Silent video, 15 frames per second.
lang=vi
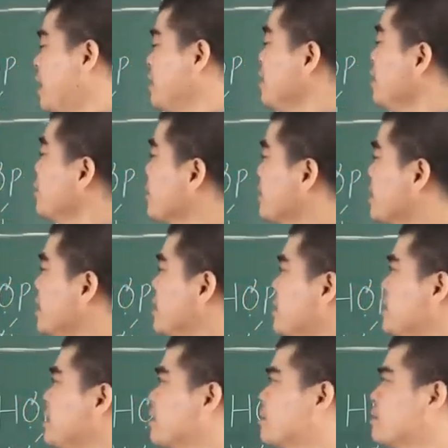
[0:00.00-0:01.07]
à, những người tuổi tỵ
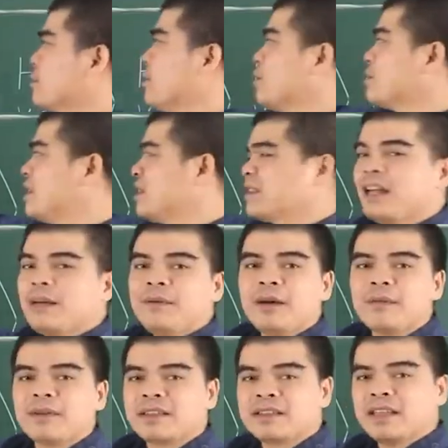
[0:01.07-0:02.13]
thì được cục diện tam
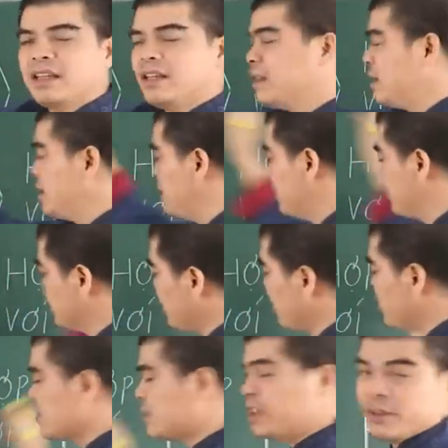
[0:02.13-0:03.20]
hợp là tỵ
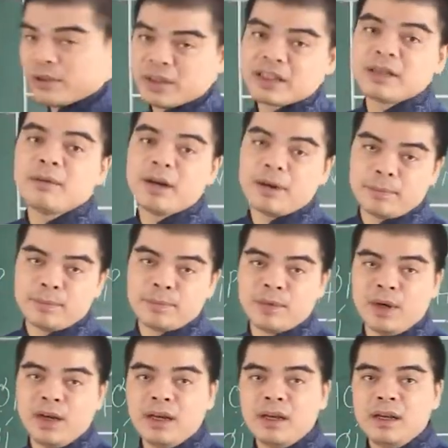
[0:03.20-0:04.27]
dậu xỉu là tam hợp
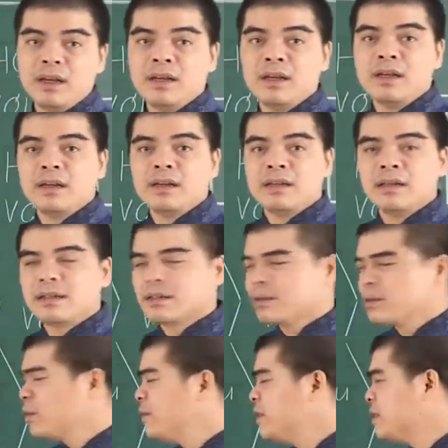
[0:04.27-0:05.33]
đúng không? Ờ,
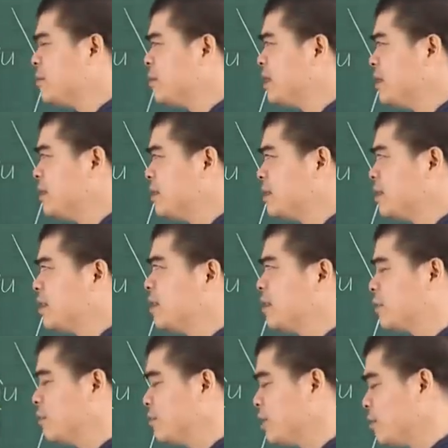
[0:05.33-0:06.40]
quý vị thân mến
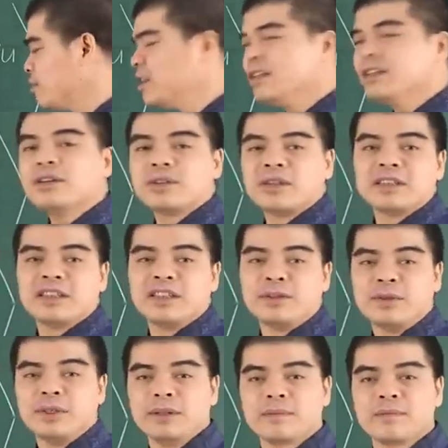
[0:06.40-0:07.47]
thì cũng giống như những người tuổi
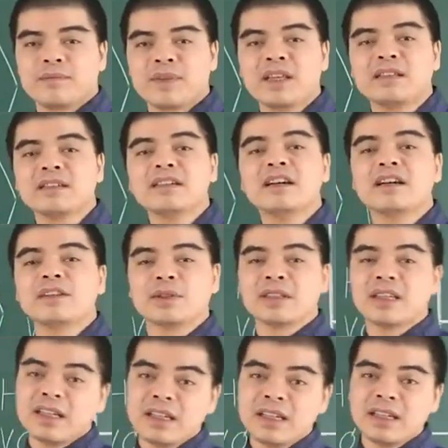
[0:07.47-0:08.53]
xỉu ấy thì những người tuổi
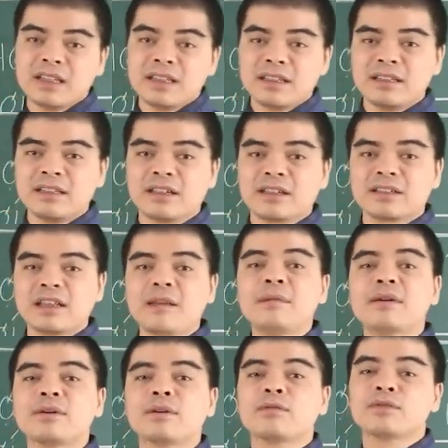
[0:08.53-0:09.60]
tỵ thì được tam
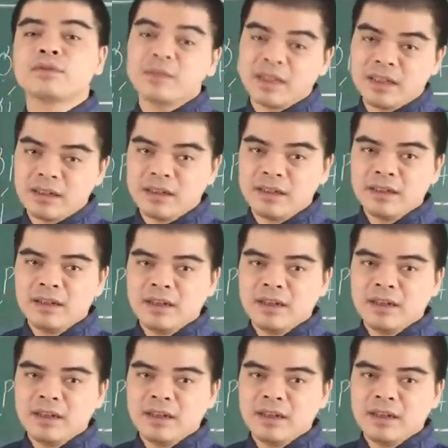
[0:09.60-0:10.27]
hợp cục giúp đỡ